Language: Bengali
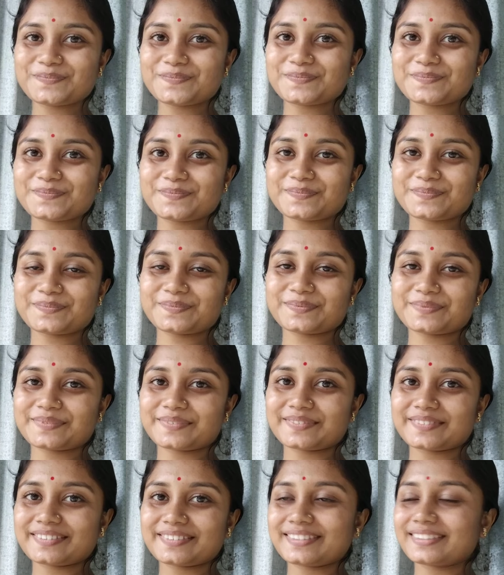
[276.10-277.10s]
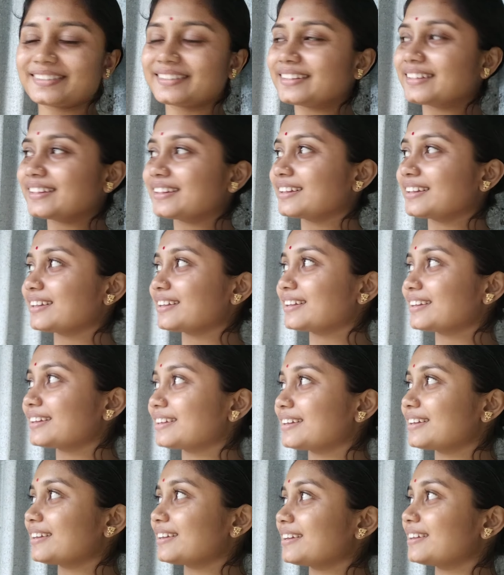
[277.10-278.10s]
হলো দশই জুলাই আমাদের এই
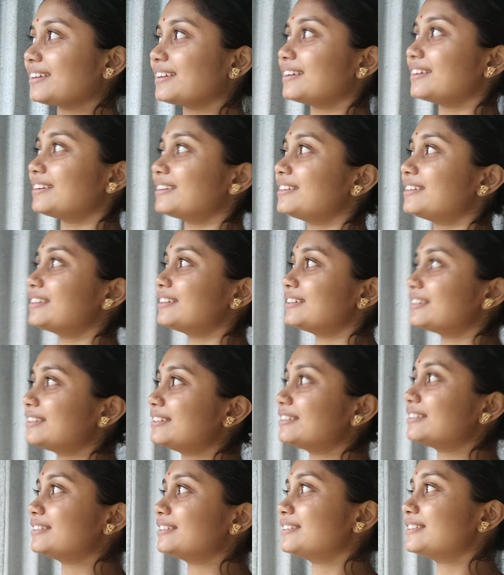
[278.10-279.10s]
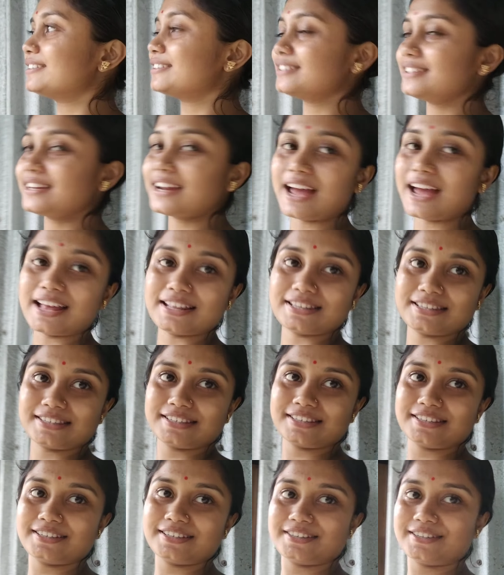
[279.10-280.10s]
বাগদা ব্লকে আজকে ভোট রয়েছে এর
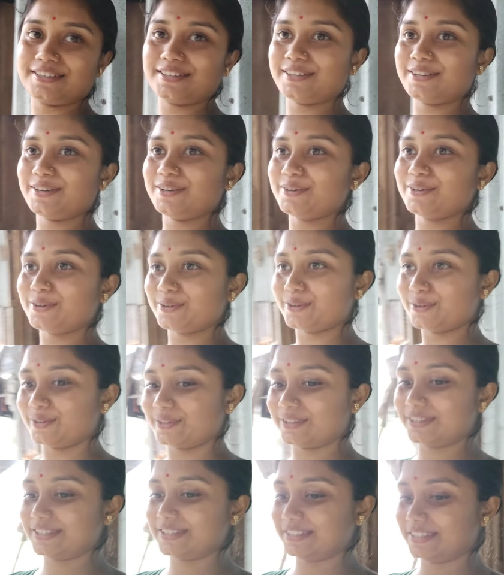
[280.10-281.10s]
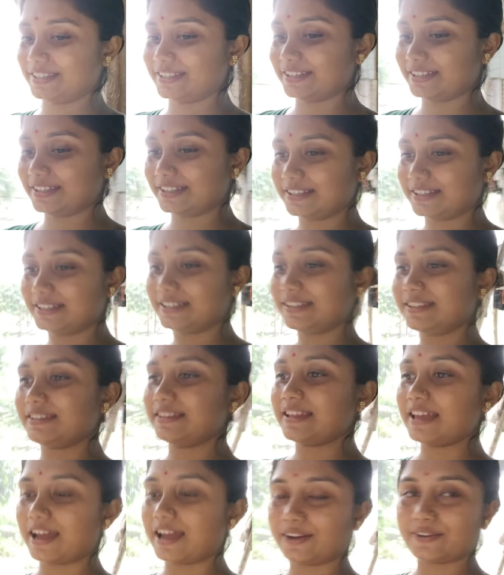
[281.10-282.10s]
আগে মে মাসের কুড়ি তারিখে ভোট
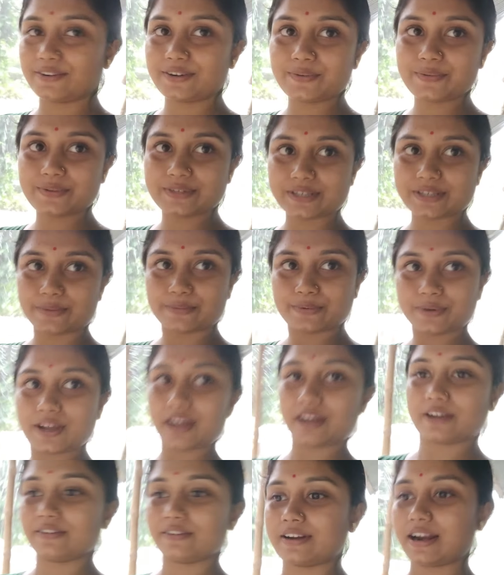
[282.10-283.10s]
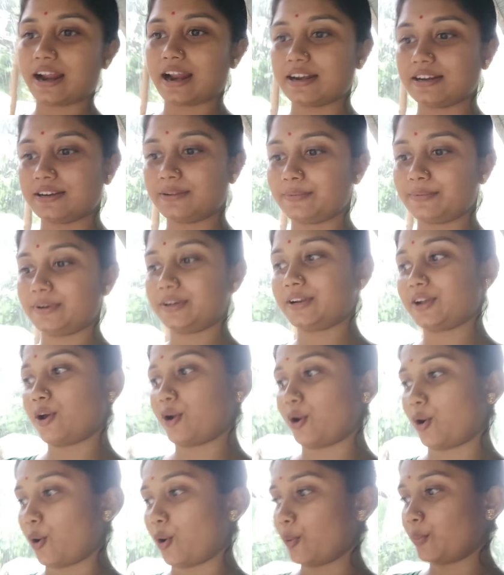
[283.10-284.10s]
হয়েছিল সেই দিনও বৃষ্টি হয়েছে
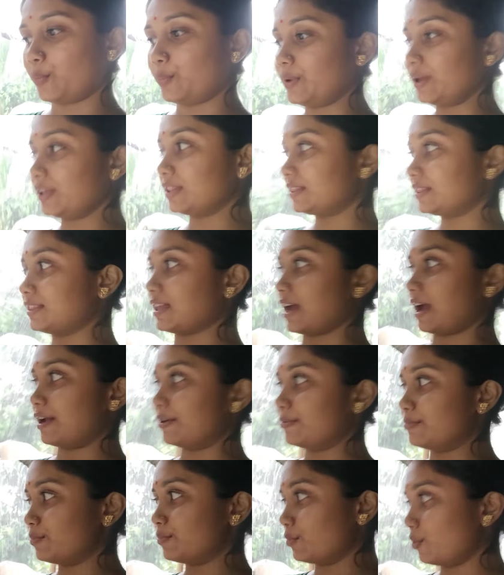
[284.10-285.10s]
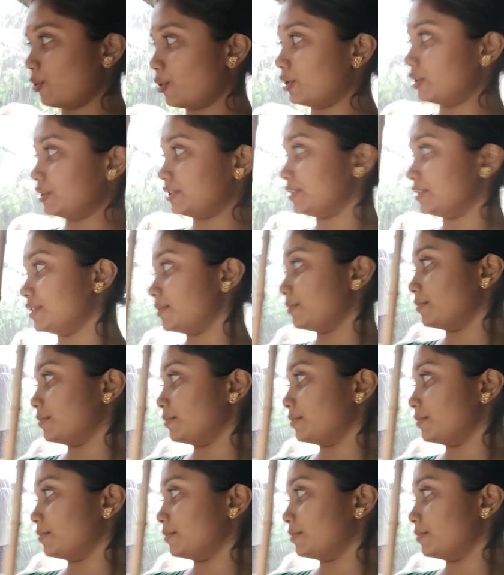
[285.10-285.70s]
আর আজকের দিনটা তো বৃষ্টি হচ্ছে